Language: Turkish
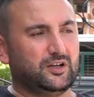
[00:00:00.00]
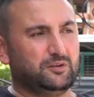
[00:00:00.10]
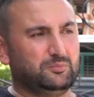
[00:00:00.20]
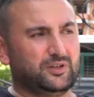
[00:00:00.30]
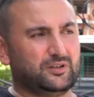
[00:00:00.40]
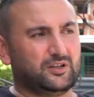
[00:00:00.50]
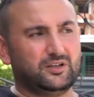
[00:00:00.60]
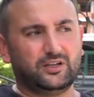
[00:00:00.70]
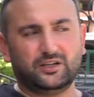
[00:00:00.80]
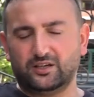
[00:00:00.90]

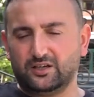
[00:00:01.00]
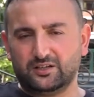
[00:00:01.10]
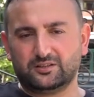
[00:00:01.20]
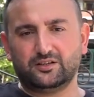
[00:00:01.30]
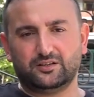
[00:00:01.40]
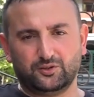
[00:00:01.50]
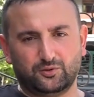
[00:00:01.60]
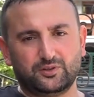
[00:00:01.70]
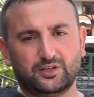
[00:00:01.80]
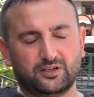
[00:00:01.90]
Amerika eyaletlerine
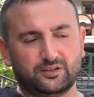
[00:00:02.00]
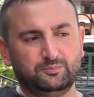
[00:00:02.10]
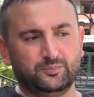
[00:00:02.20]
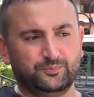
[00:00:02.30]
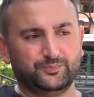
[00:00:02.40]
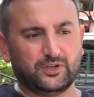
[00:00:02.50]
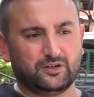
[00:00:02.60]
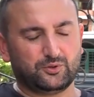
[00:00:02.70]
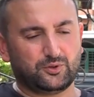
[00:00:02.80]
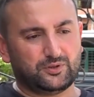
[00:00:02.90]
gönderdim.
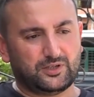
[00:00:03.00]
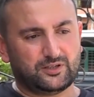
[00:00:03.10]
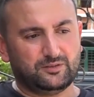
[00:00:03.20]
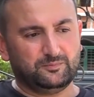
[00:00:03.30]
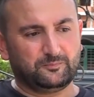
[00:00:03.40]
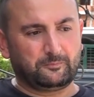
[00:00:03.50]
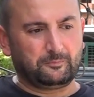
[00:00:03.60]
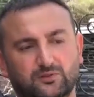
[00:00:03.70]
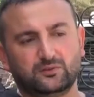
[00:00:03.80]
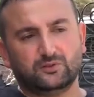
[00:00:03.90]
Yavru gönderdim.
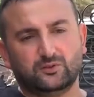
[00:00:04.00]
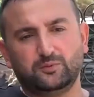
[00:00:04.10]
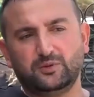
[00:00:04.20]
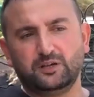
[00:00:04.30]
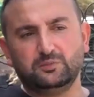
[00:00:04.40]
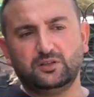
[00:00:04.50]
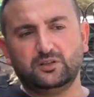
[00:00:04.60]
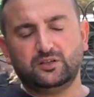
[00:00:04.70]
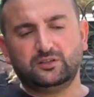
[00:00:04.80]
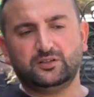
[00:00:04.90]

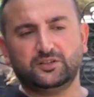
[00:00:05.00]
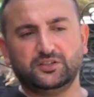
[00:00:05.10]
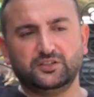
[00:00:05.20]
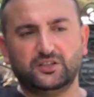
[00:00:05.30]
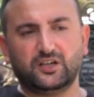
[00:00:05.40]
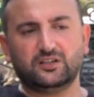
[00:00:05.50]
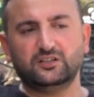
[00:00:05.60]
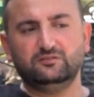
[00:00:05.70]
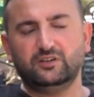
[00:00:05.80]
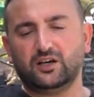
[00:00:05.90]
Dobermanlar
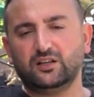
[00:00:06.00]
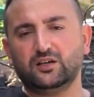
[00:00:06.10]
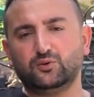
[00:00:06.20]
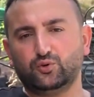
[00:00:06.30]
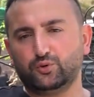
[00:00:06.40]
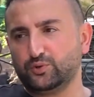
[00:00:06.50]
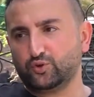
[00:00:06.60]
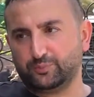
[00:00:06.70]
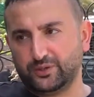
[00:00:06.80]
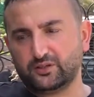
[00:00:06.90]
yakın ve alan koruma
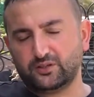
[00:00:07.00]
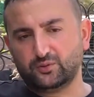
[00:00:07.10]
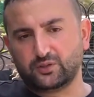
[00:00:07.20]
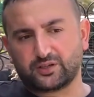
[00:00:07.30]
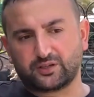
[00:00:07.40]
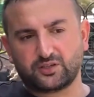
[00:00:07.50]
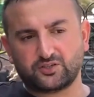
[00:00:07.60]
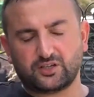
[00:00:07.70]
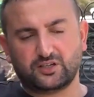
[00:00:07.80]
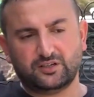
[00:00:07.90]
köpekleri olarak
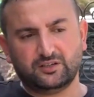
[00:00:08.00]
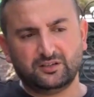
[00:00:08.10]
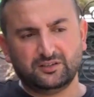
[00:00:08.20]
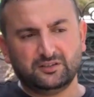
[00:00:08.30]
geçerler.